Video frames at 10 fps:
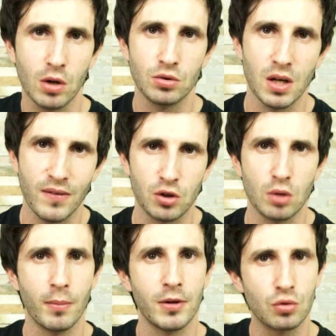quando è arrivato
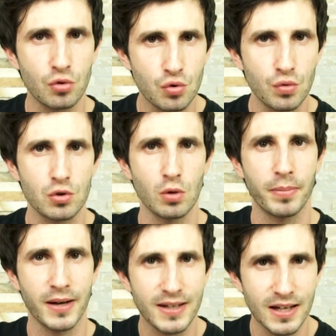il momento giusto
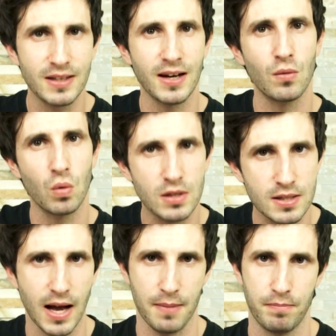per chiedere
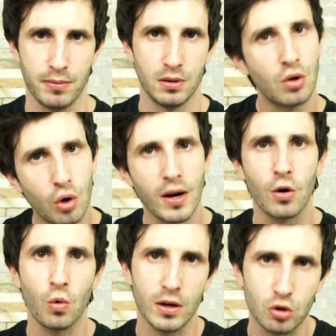WhatsApp, non
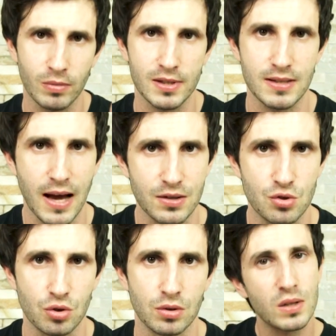al quarto
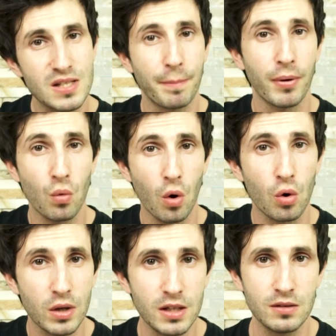messaggio. WhatsApp è un
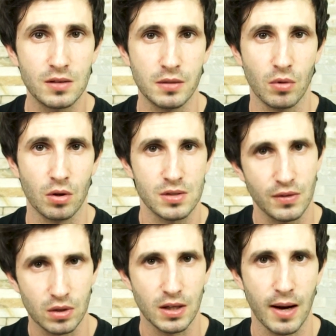luogo intimo, se
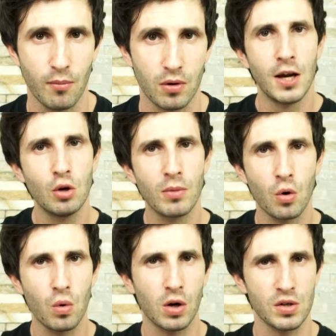vogliamo. Il numero
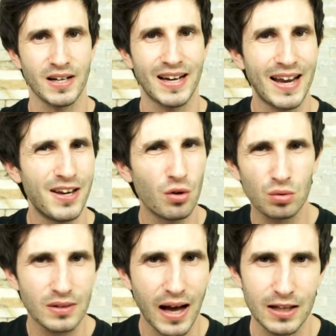è un qualcosa che lei
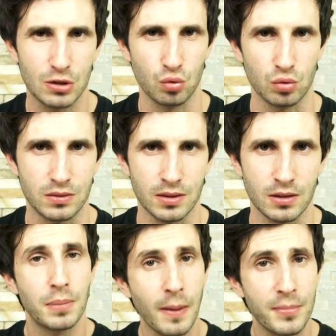non dà a
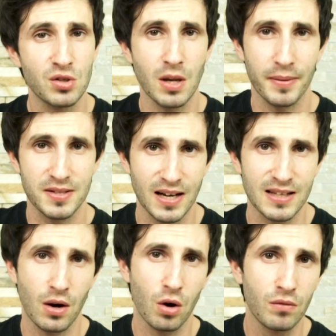tutti. Prima bisogna passare
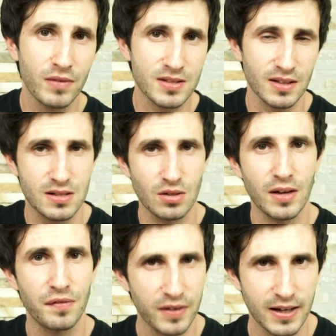da una
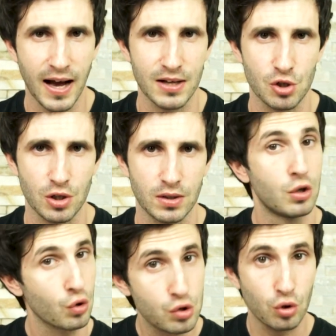conversazione efficace,
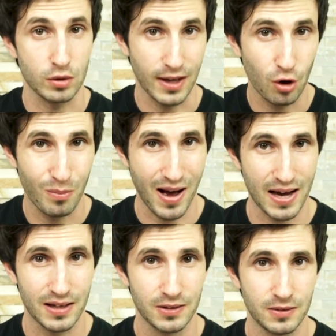non scordarlo
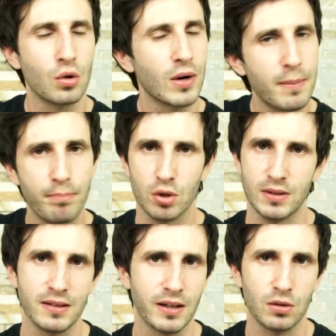mai. Non è
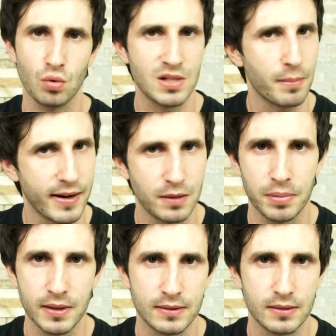importante che tu sia Brad
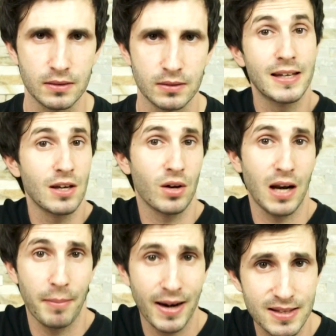Pitt. È chiaro che
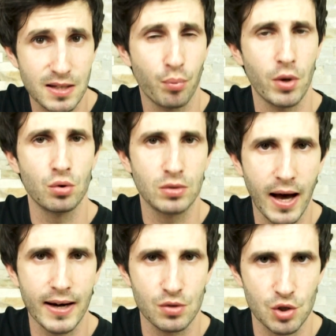la bellezza può
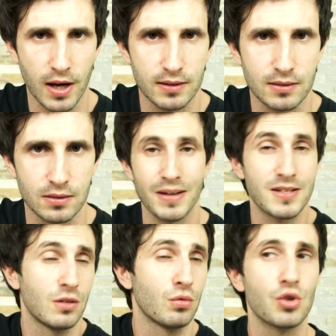aiutare in chat, ma
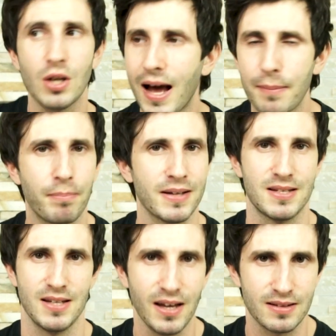se non ce l'hai,
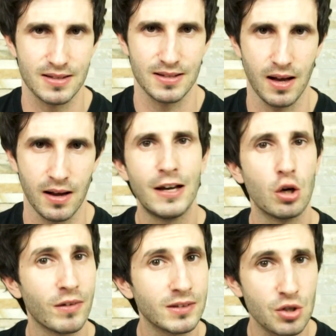pazienza. Il
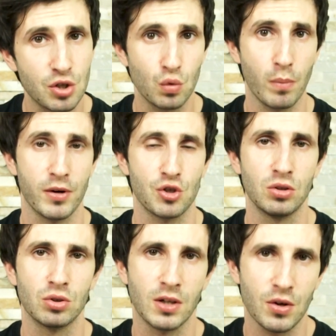95%
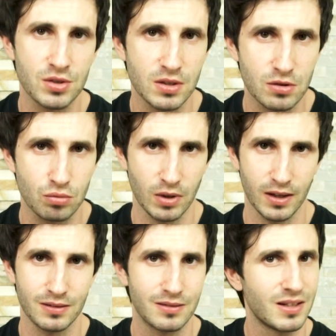90% dei nostri
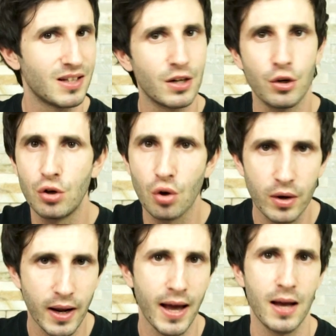studenti
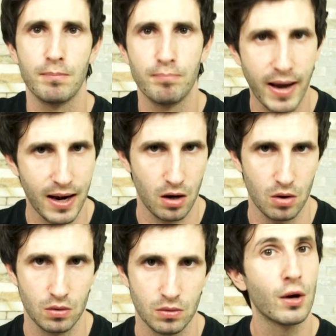non è
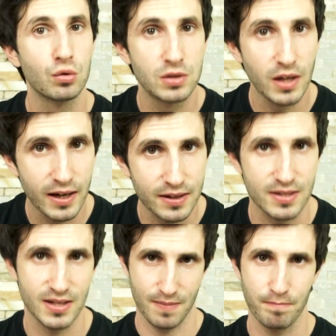bello e ottiene
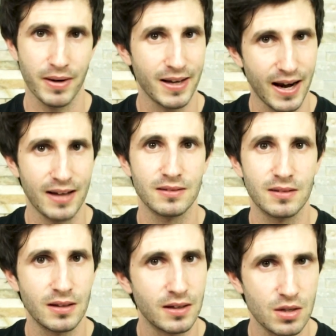sempre
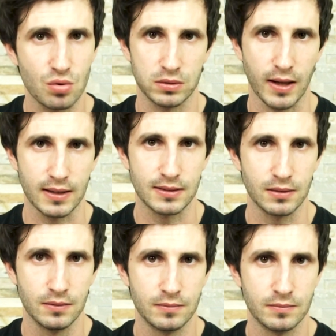grandi
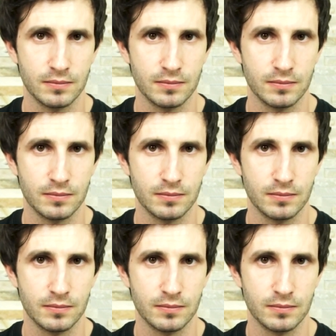risultati.